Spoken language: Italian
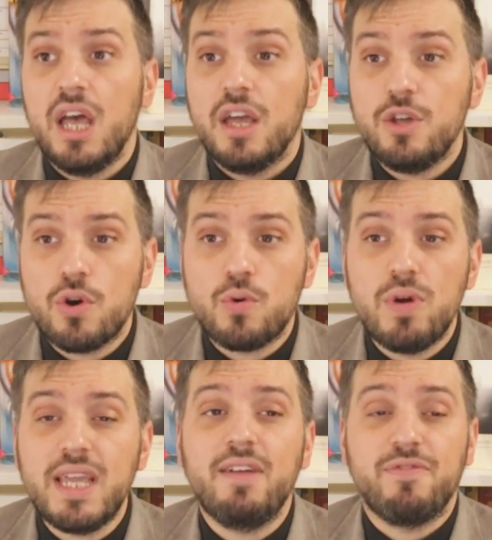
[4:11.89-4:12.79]
Io
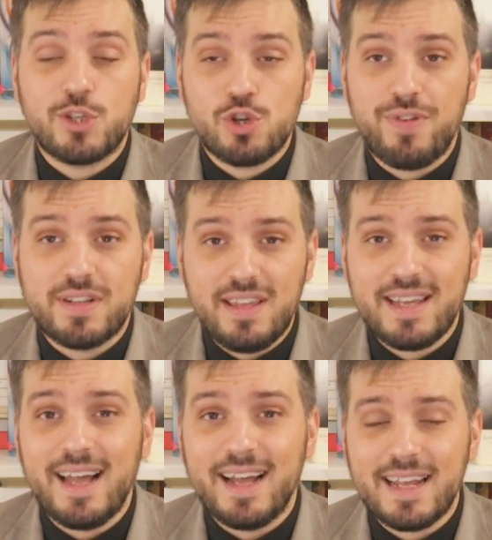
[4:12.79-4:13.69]
qui faccio
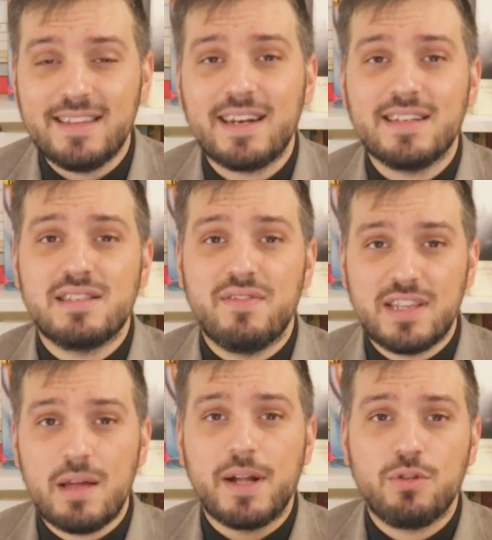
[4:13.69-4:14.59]
fatica anche a dire se
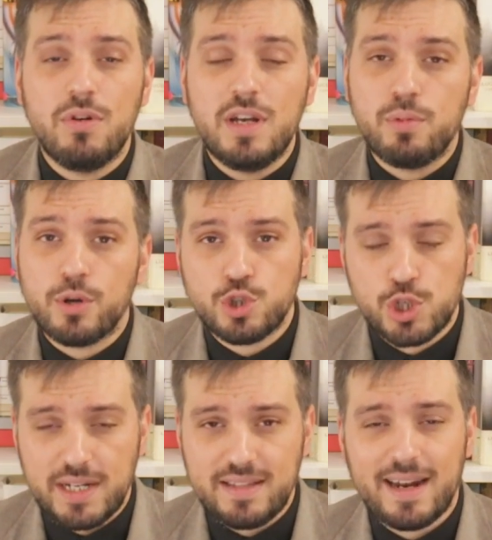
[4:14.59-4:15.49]
avete amato il libro
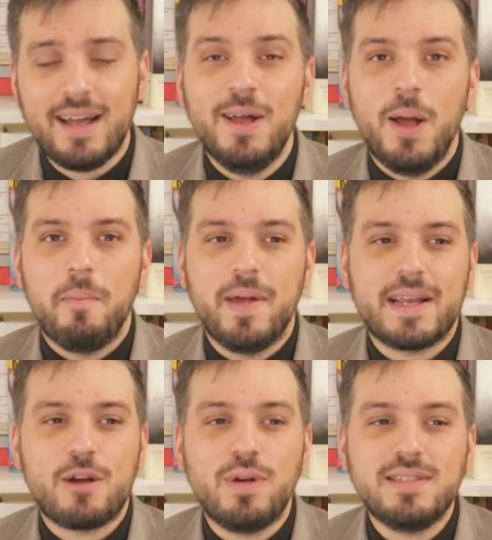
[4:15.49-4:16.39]
eccetera,
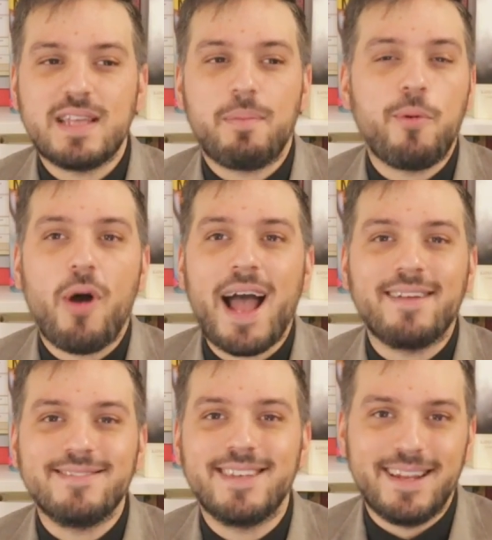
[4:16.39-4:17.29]
perché questa è proprio
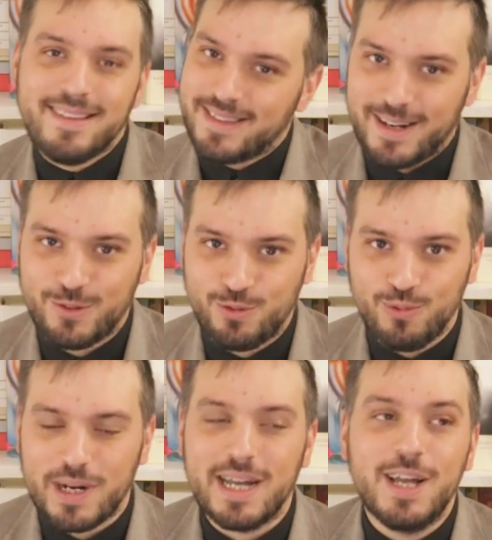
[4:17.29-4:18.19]

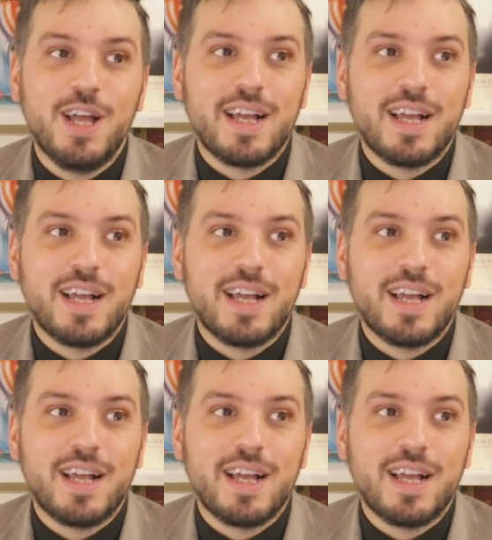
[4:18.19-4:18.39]
antiletteratura.